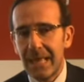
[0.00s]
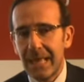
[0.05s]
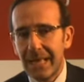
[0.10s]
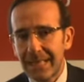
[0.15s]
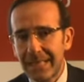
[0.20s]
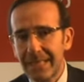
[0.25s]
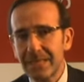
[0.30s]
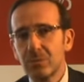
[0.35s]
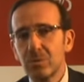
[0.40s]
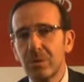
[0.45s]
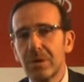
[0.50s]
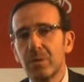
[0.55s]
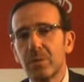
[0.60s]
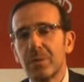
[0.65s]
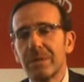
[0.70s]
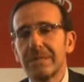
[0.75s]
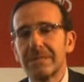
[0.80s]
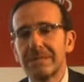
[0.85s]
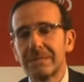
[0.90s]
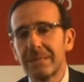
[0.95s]
Accanto a
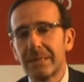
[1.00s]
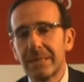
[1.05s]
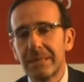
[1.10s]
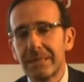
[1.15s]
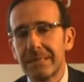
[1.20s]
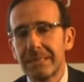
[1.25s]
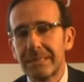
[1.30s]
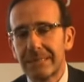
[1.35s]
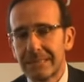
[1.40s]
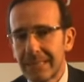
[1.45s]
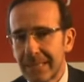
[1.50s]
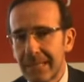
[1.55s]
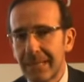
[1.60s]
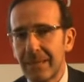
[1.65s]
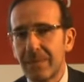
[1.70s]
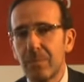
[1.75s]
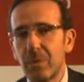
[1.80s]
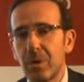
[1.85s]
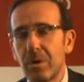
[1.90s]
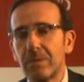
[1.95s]
questa
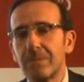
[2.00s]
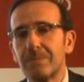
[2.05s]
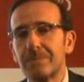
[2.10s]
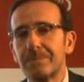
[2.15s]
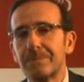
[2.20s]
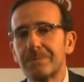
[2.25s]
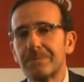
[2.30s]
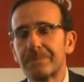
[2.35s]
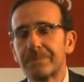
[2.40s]
chiederemo